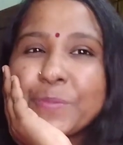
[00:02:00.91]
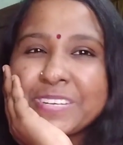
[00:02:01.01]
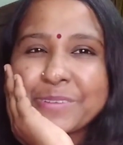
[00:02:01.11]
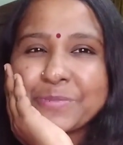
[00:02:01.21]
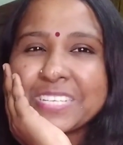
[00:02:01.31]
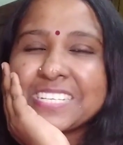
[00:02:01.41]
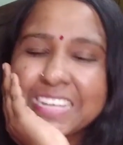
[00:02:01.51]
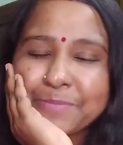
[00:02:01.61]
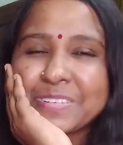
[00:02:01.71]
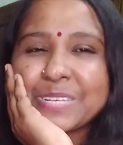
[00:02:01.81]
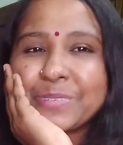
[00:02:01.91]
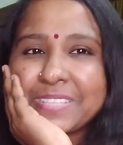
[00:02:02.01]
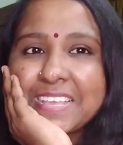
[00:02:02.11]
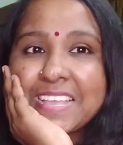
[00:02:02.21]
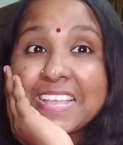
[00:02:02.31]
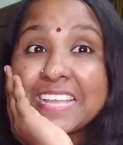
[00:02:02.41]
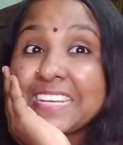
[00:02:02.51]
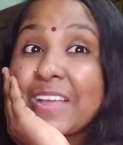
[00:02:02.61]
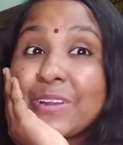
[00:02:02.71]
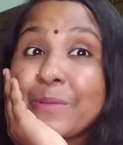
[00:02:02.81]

মিনিটের মধ্যে কি সাত মিনিটের মধ্যে না হলে